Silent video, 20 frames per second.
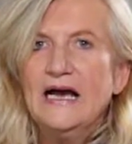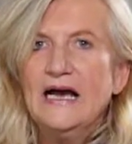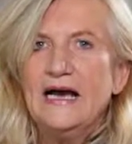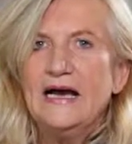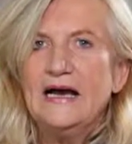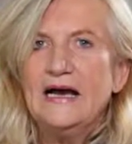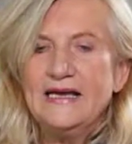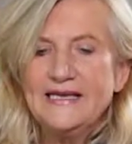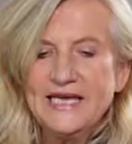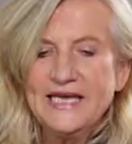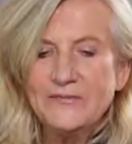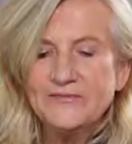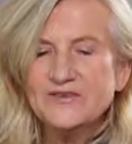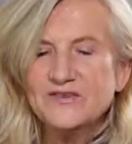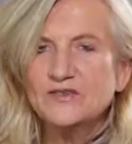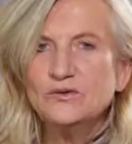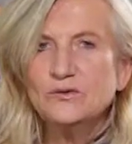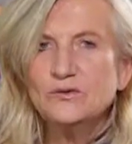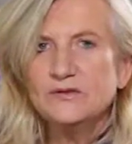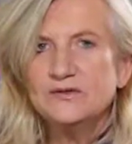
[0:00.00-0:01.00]
Äh, ich habe
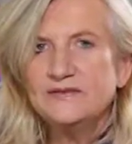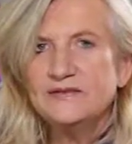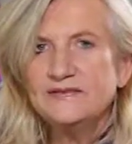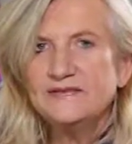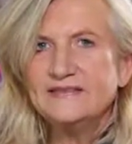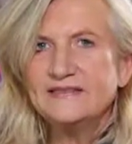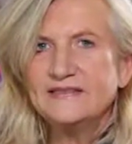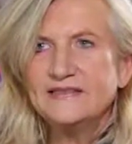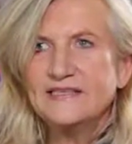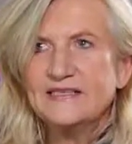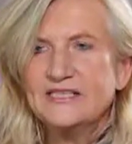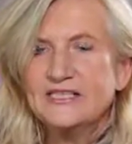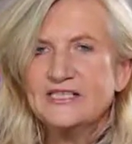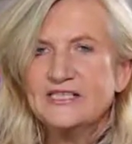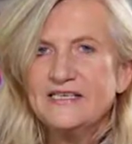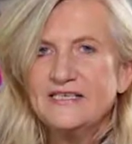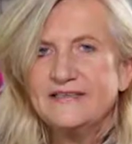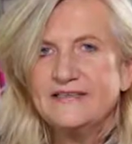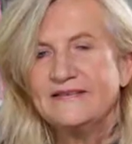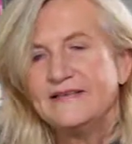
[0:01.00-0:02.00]
versucht, in dieser
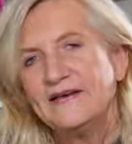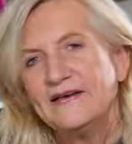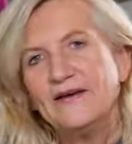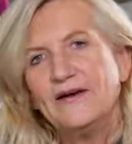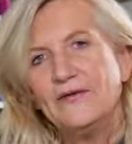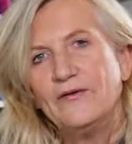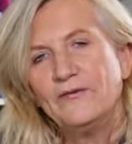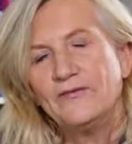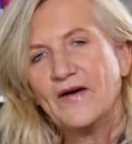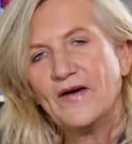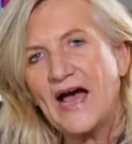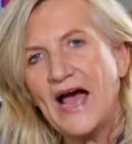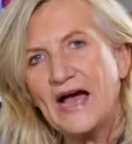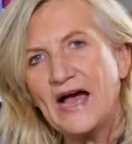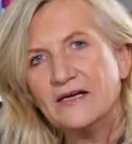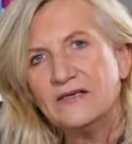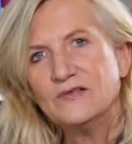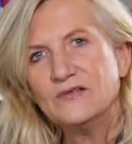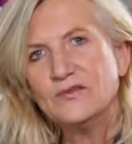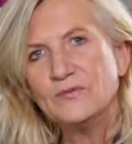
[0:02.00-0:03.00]
Geschichte
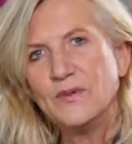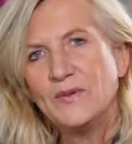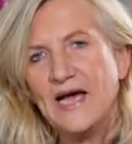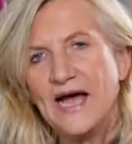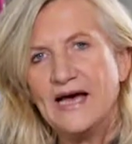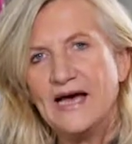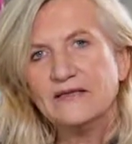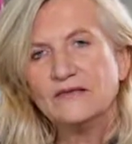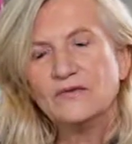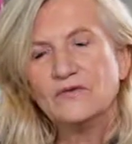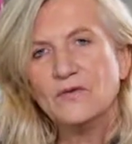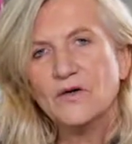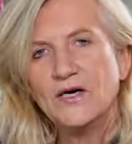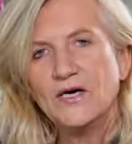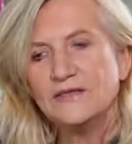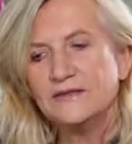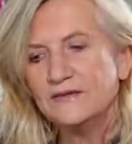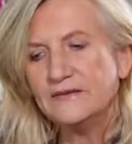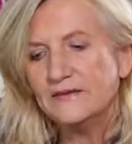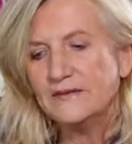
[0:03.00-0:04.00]
Fragen zu
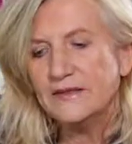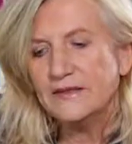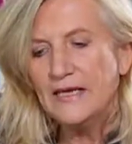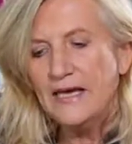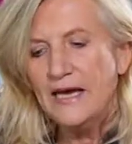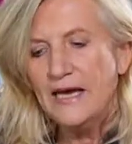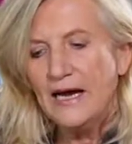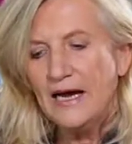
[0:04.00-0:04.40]
beantworten.